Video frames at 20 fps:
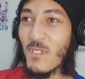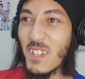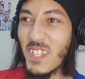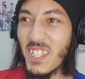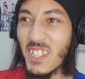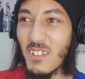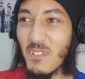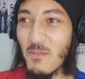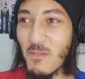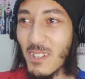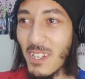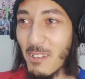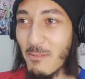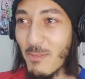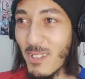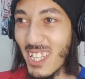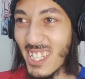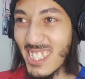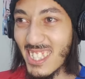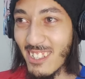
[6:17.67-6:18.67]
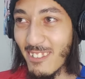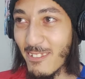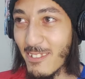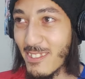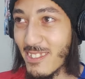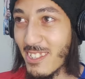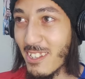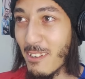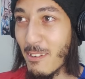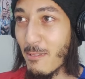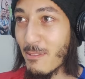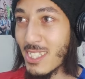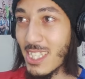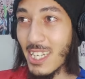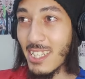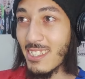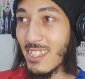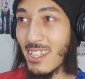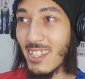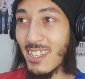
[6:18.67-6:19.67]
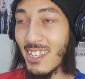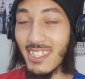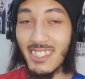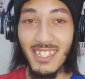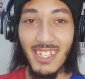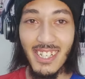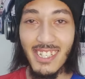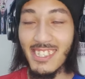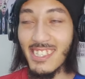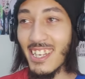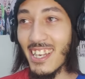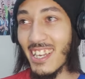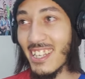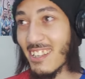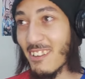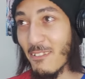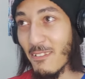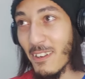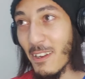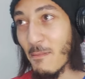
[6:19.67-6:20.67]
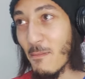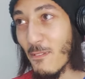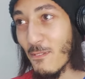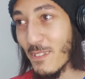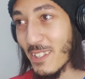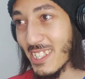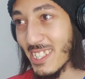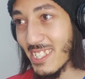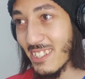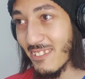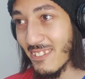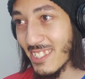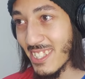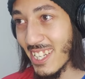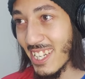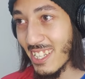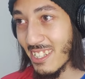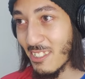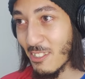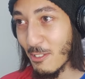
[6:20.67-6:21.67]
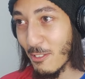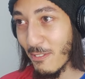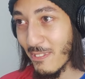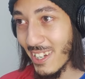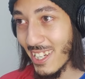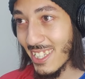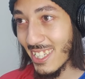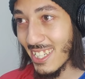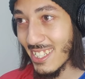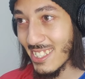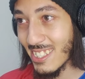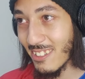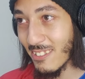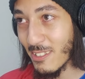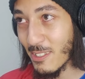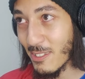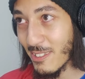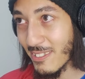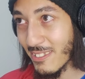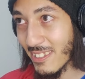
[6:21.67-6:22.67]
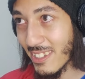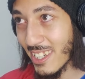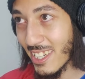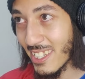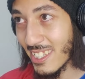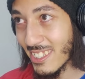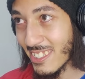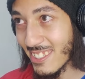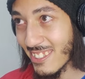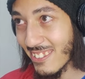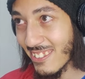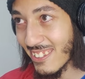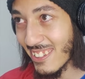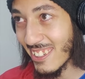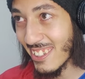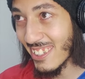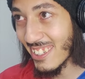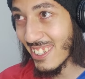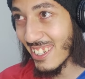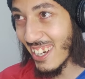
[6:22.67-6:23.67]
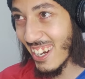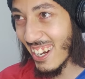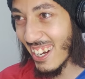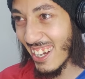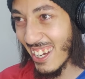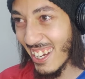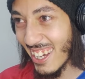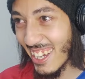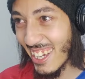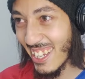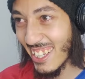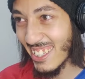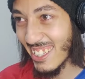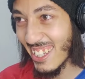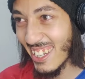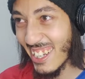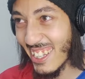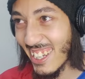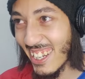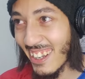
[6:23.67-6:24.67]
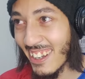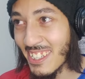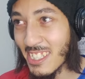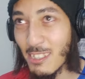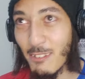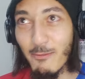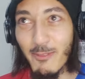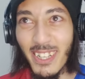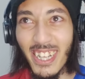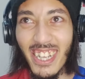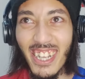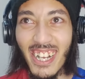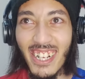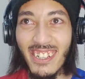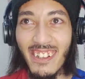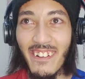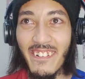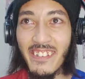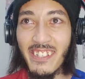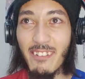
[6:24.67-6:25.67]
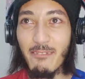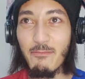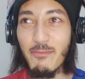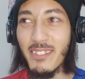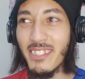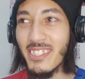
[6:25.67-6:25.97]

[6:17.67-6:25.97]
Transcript: فيديو بلا, صوت آه، تقدر انك تاذى واخا ما فيه الصوت آه، شوف قطع الصوت شوف آه، شوف اه الدراري غيحسوا بهاد اللقطه اكثر من